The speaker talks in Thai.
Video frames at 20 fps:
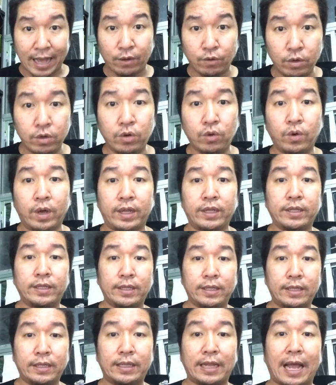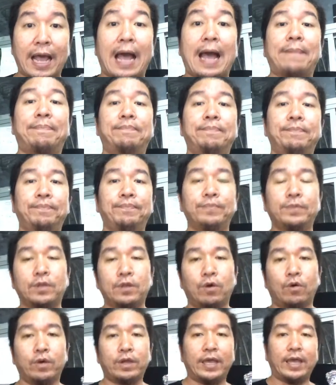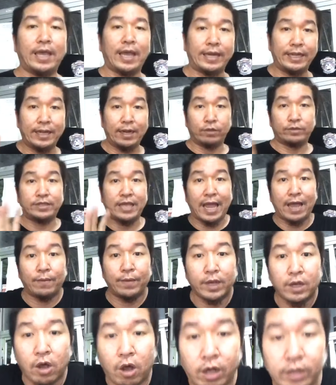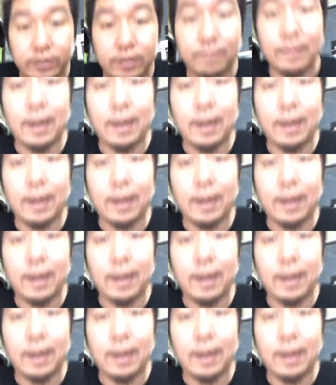กล้วนๆนะครับโอเคอันนี้เราแจ้งไว้ก่อนสำ